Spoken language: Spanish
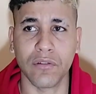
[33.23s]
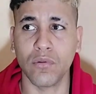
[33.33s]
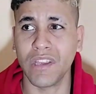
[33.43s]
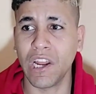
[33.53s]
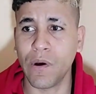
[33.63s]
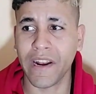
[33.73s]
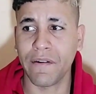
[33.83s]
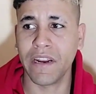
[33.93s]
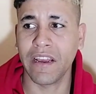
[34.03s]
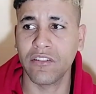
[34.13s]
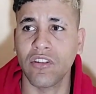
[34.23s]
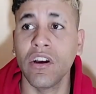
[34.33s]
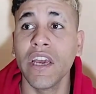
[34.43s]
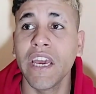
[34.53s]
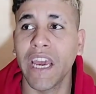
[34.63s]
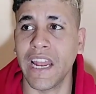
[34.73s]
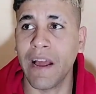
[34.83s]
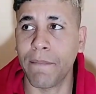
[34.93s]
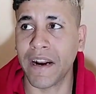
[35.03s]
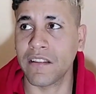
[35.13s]
Ustedes lo van a ver a eso en
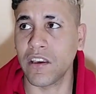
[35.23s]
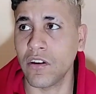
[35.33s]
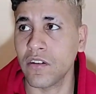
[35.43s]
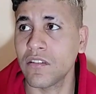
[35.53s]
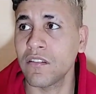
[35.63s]
la parte 2.